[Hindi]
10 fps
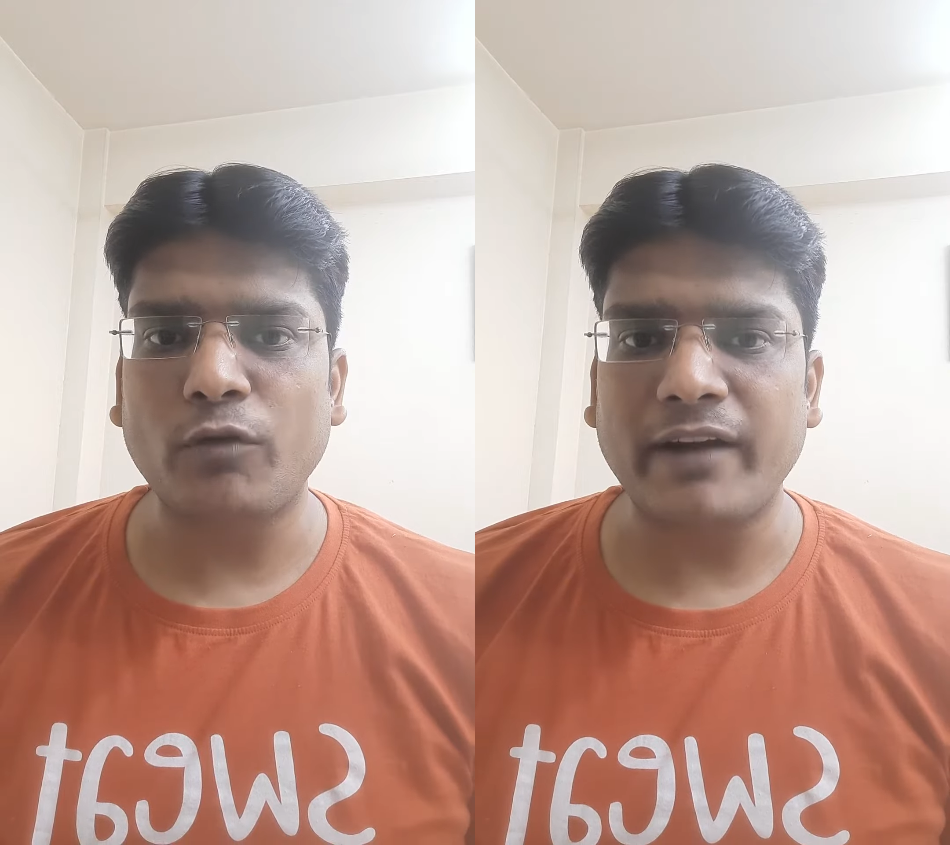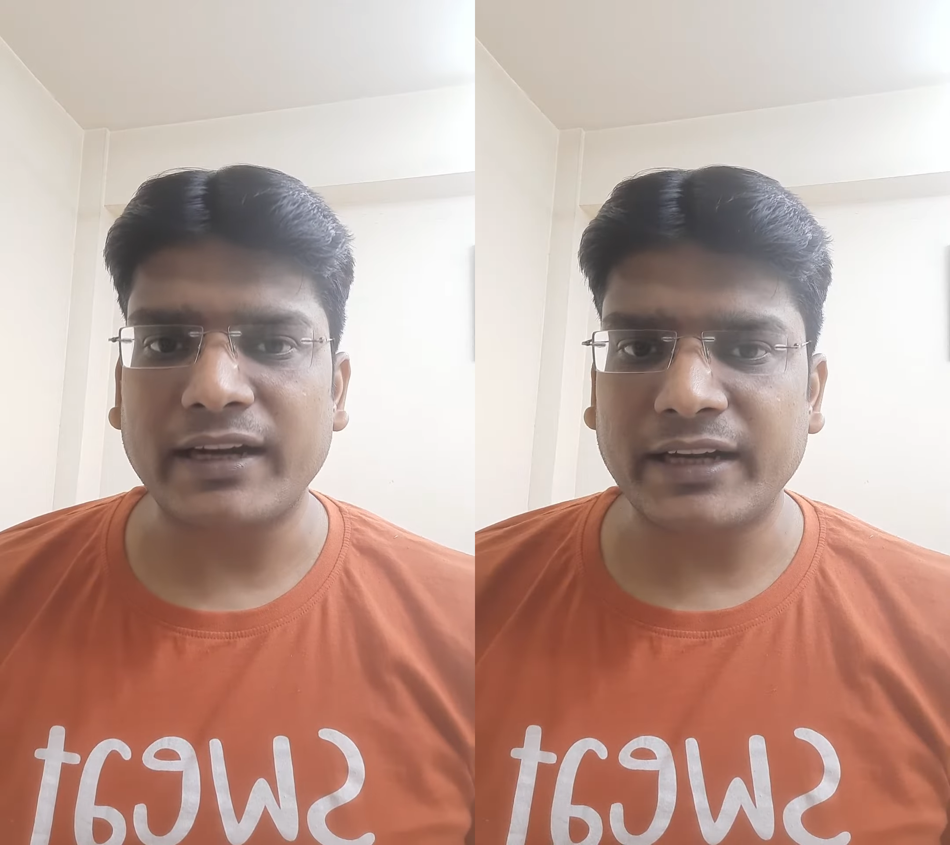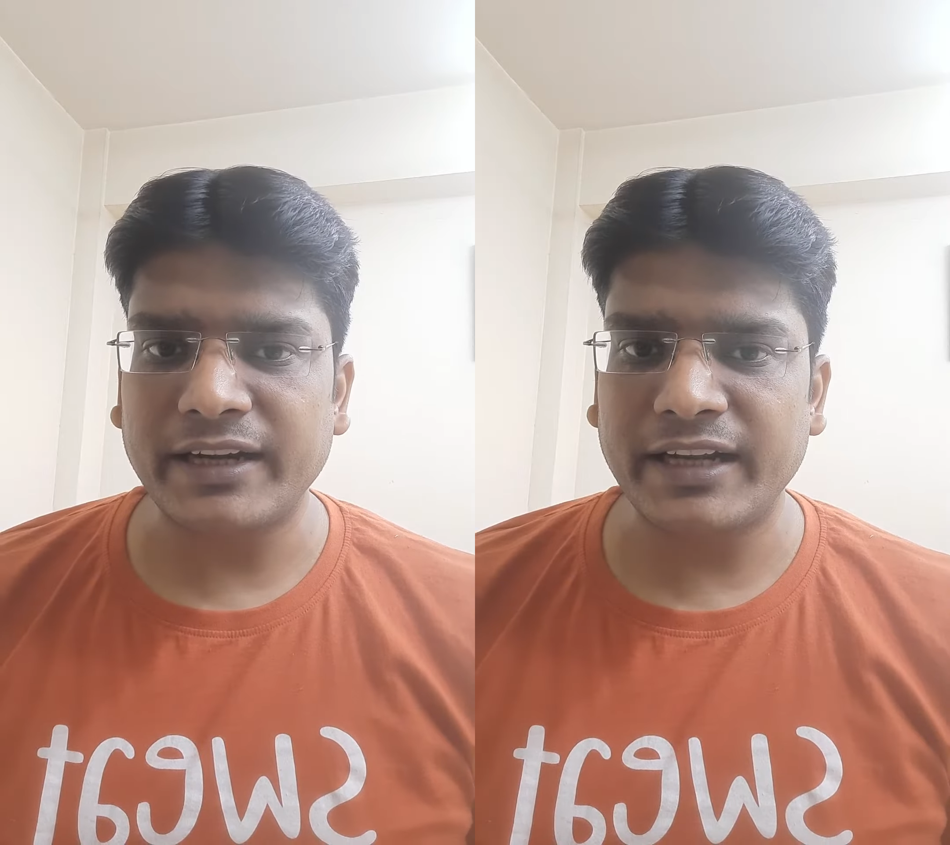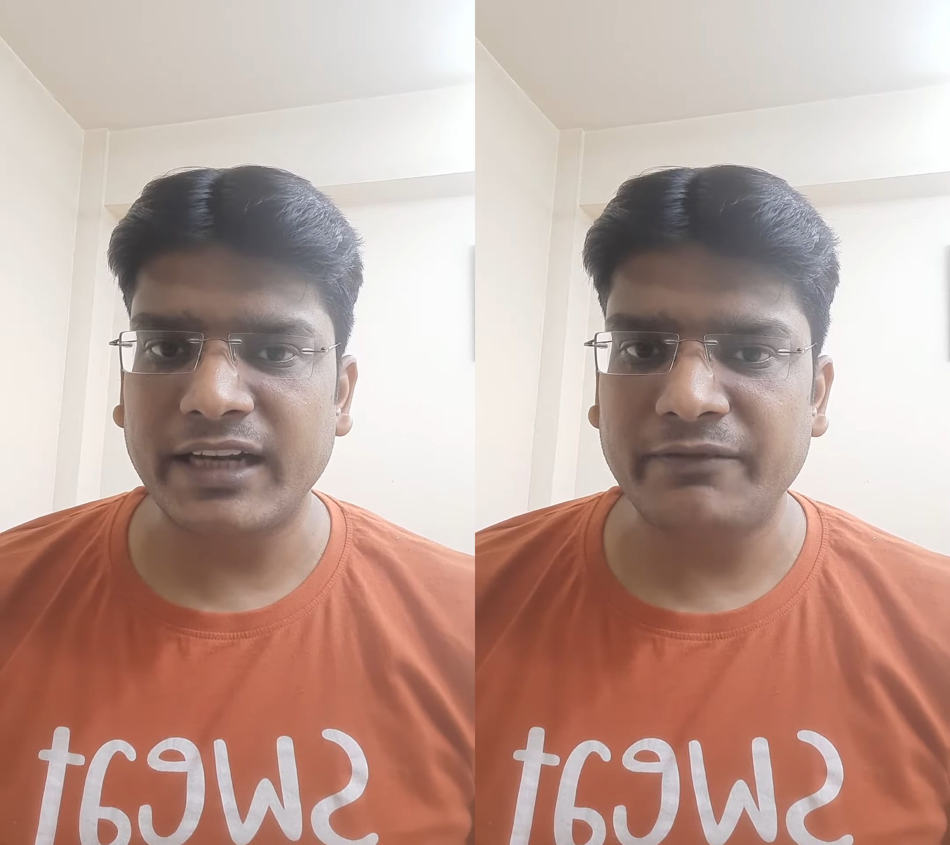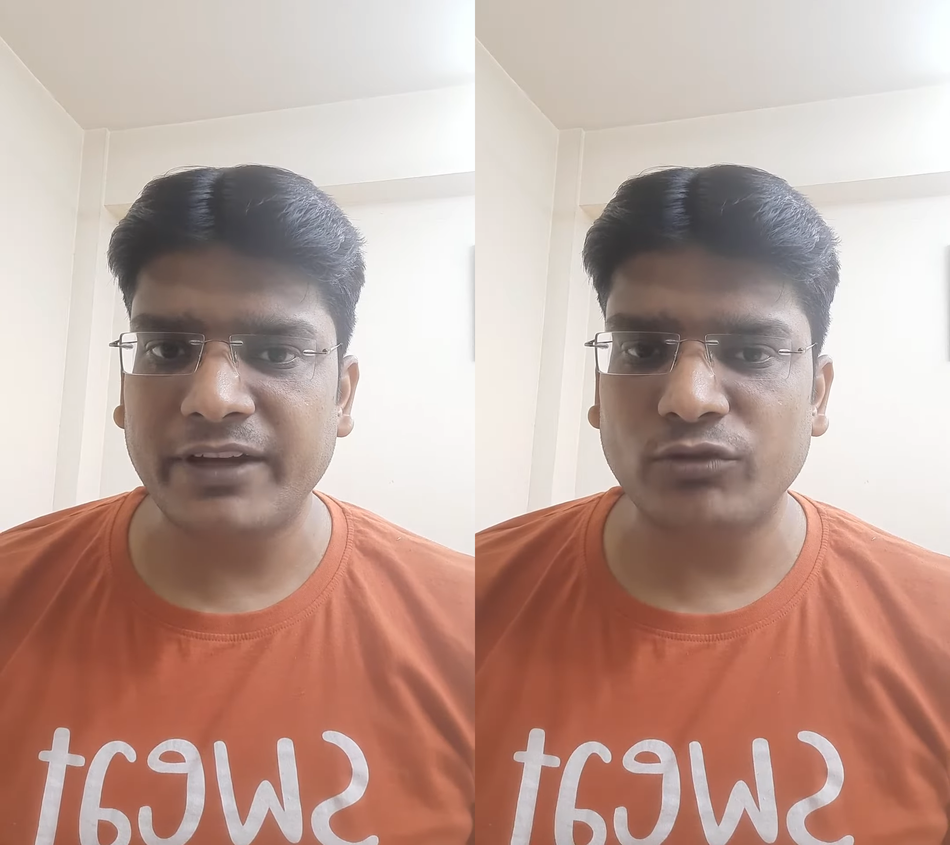को वाटर की
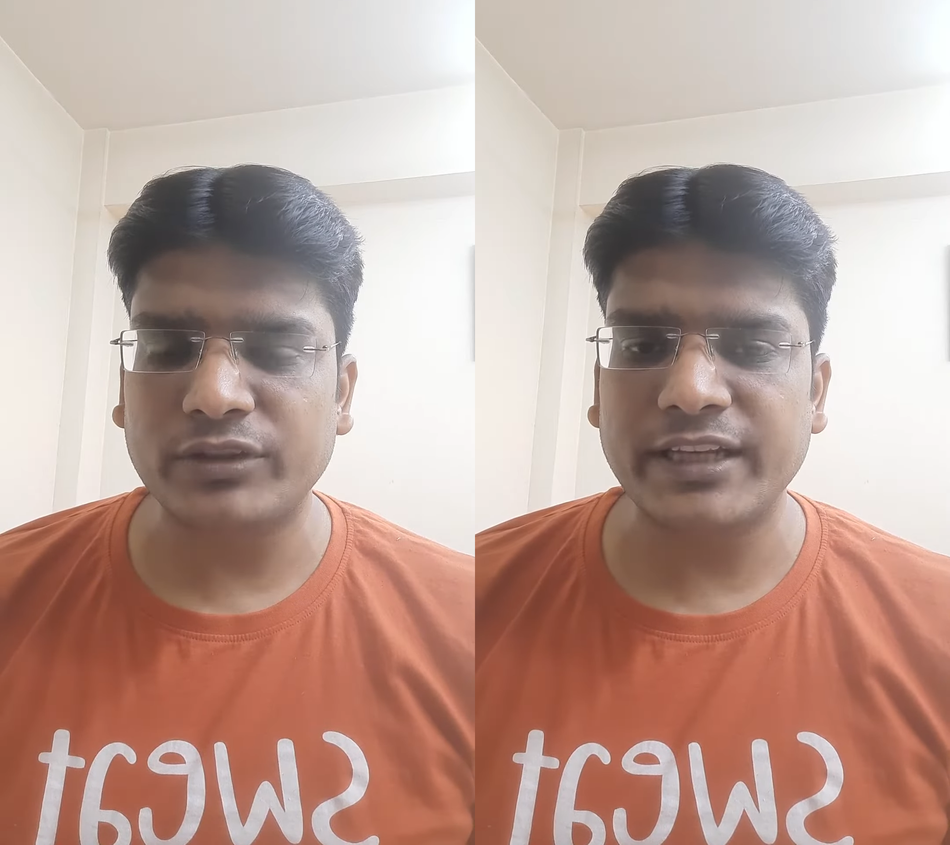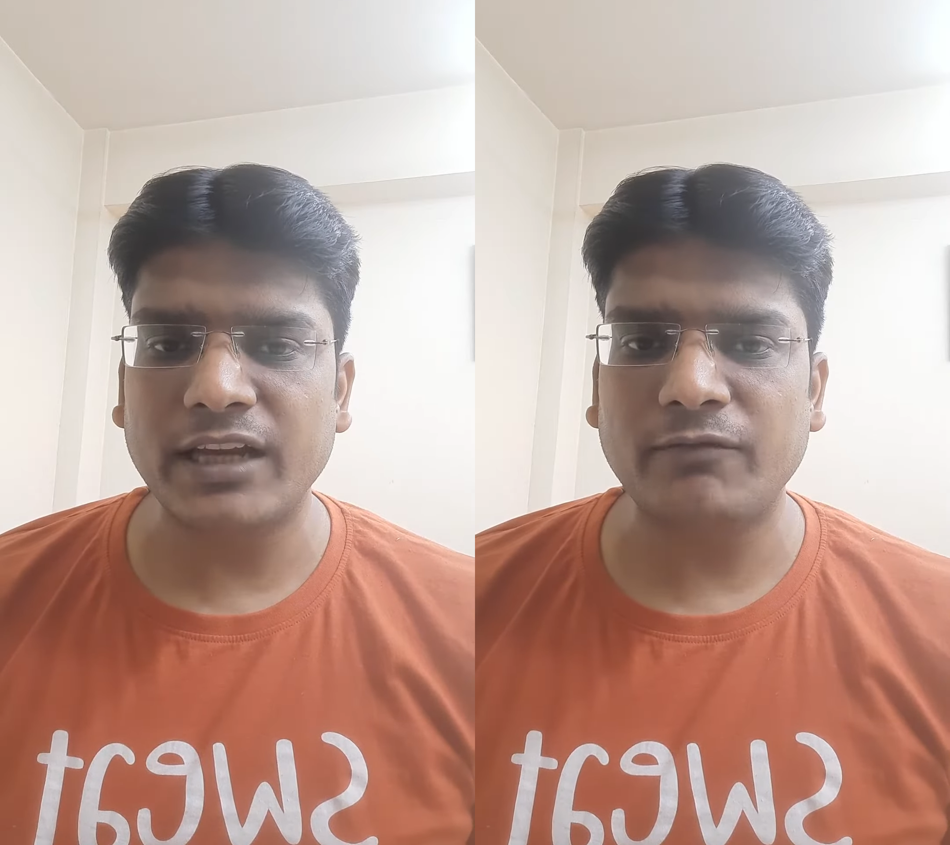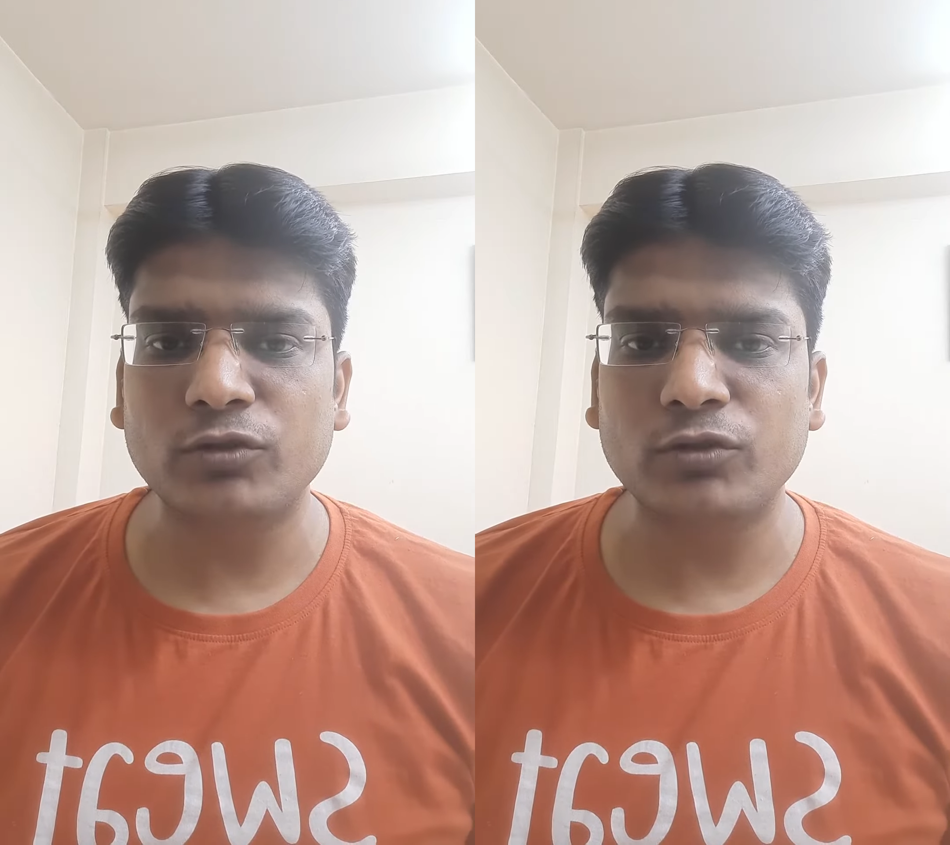डिलीवरी होती है